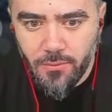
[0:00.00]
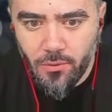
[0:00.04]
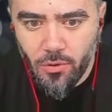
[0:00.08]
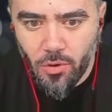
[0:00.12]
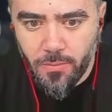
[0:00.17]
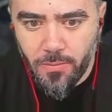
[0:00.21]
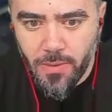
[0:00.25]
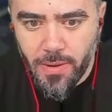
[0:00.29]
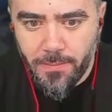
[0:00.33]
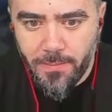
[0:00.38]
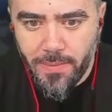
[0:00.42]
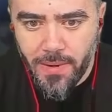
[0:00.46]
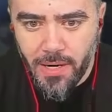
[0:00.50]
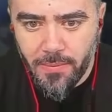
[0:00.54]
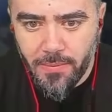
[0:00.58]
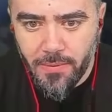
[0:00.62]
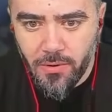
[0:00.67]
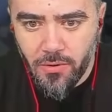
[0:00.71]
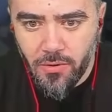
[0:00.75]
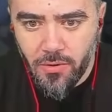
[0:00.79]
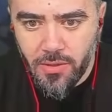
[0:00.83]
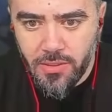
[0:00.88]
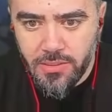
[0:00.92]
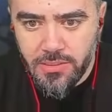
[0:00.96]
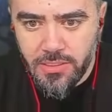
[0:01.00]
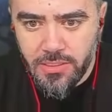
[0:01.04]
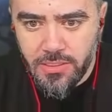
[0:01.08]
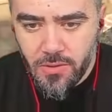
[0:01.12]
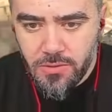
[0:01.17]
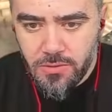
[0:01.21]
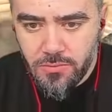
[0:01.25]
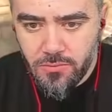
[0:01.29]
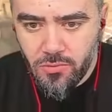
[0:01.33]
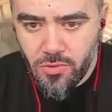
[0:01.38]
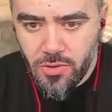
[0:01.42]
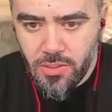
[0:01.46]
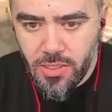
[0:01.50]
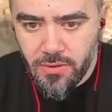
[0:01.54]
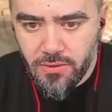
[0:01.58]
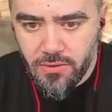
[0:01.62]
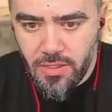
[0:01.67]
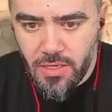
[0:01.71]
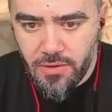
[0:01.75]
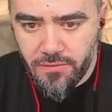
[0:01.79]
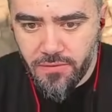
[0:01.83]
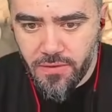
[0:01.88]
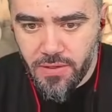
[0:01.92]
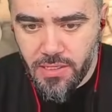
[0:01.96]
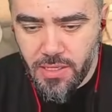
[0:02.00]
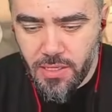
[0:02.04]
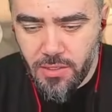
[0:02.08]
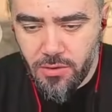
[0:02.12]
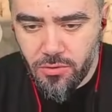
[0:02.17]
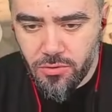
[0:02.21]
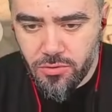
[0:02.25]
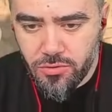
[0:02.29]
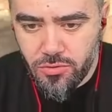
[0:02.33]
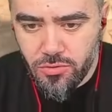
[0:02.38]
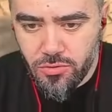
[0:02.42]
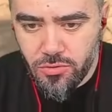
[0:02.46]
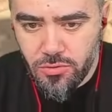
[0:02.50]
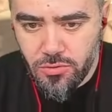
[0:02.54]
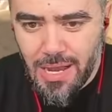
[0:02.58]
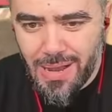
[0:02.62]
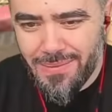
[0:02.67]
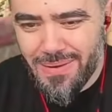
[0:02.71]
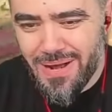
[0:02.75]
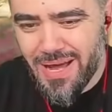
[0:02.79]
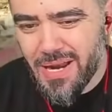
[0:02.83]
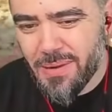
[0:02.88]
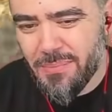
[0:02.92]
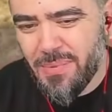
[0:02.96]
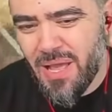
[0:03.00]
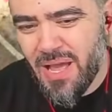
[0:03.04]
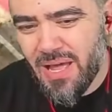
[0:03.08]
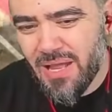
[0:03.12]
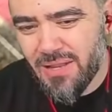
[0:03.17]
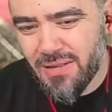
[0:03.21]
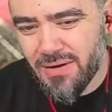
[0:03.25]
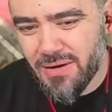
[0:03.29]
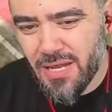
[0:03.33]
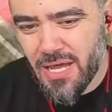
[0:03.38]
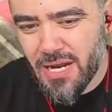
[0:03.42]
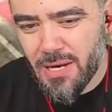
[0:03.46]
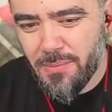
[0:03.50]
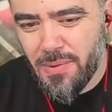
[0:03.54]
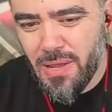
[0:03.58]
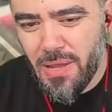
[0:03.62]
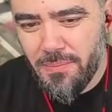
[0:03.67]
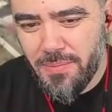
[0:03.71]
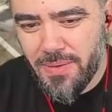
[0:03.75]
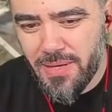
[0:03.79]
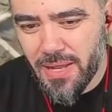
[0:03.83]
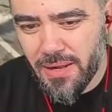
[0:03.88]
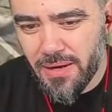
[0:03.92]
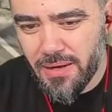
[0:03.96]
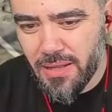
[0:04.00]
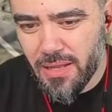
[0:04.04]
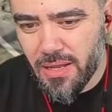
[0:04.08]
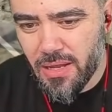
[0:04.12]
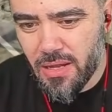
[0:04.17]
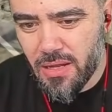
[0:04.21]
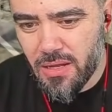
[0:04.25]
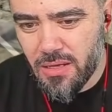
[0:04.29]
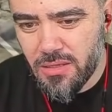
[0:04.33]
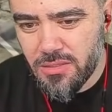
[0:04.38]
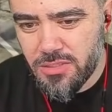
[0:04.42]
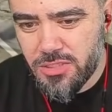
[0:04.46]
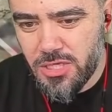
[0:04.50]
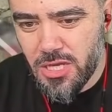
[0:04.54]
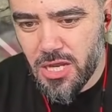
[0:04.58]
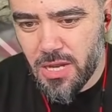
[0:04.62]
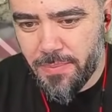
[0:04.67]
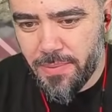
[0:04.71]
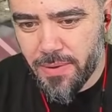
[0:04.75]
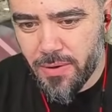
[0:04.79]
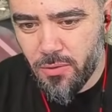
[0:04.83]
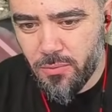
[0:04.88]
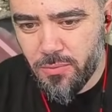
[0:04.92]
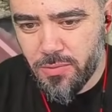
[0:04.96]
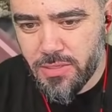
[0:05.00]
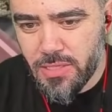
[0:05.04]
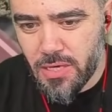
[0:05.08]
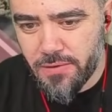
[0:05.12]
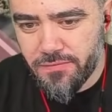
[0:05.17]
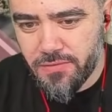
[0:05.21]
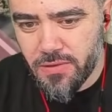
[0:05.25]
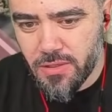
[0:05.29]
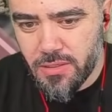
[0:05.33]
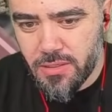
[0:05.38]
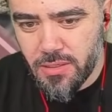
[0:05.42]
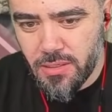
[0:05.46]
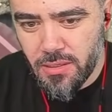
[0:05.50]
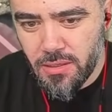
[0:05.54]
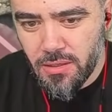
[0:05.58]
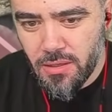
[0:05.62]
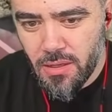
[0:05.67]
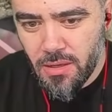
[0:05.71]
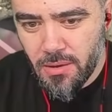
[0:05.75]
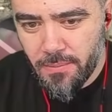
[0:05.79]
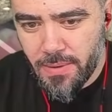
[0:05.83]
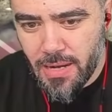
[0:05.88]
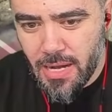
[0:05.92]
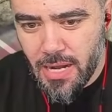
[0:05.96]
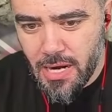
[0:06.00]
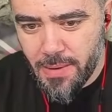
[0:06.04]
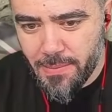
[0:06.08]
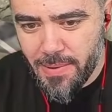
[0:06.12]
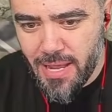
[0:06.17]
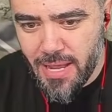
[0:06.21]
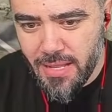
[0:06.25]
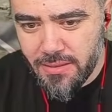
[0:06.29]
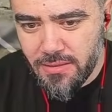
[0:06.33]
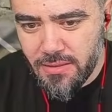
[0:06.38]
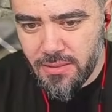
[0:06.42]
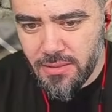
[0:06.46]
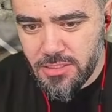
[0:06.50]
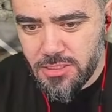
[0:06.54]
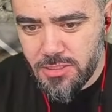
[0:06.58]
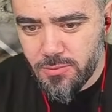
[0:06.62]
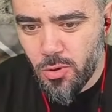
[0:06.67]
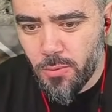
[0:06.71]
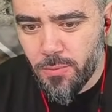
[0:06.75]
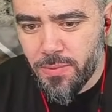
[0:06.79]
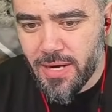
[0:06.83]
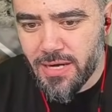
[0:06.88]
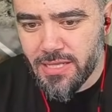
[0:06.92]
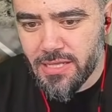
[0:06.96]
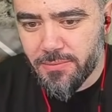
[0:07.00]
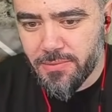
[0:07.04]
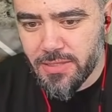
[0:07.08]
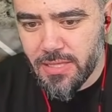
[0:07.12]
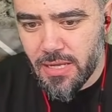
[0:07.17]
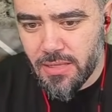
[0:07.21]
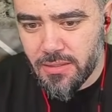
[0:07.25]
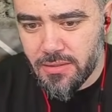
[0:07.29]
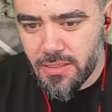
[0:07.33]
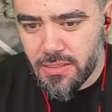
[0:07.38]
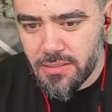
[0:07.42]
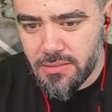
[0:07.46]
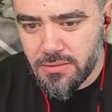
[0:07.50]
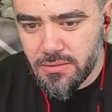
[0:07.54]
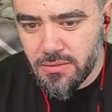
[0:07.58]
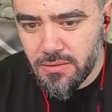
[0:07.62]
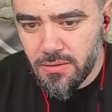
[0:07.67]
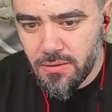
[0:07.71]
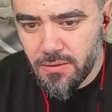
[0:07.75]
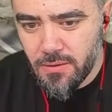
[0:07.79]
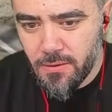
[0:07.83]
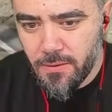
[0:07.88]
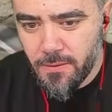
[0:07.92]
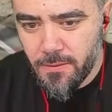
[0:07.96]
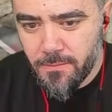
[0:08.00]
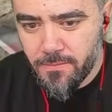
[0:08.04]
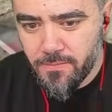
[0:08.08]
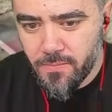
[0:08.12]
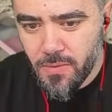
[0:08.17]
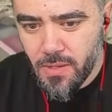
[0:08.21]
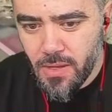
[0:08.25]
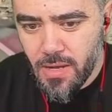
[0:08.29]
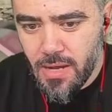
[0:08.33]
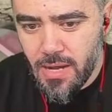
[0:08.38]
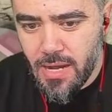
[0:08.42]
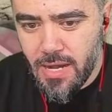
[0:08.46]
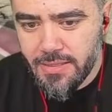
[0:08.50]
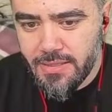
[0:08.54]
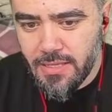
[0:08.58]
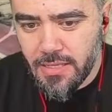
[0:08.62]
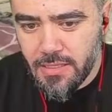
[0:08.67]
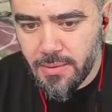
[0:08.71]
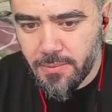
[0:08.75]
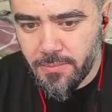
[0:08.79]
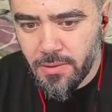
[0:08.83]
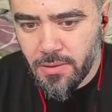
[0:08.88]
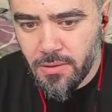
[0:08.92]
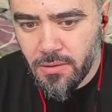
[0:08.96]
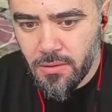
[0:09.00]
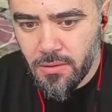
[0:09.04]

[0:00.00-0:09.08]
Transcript: yok mu hep beraber göreceğiz. Bunun yan tarafına geliyorsun. Arabaya alır. Arabaya biner ya. Şey yapar. Öbür taraftakini. arabaya attı. Şimdi öbür adamı da atar. At adamı.